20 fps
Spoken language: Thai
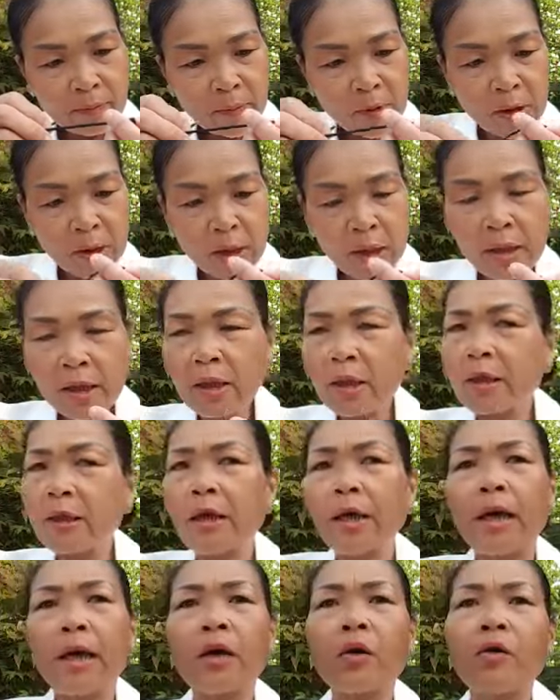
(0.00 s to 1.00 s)
แล้วก็กิน
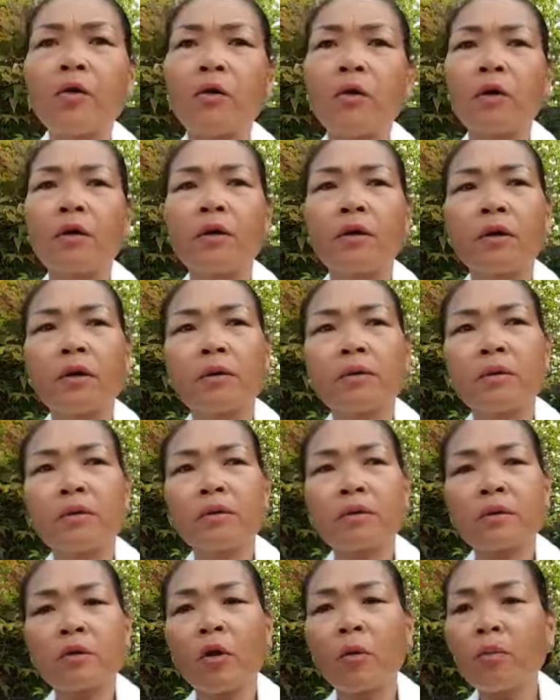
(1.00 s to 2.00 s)
ข้าว
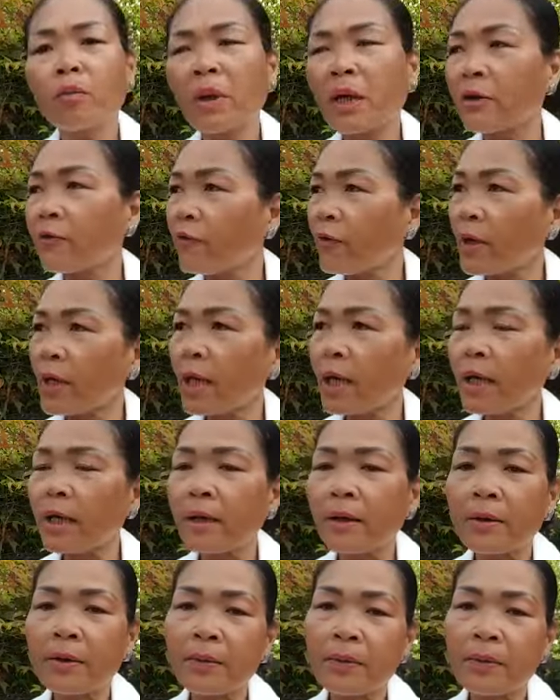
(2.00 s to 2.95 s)
ต้มมันฝรั่ง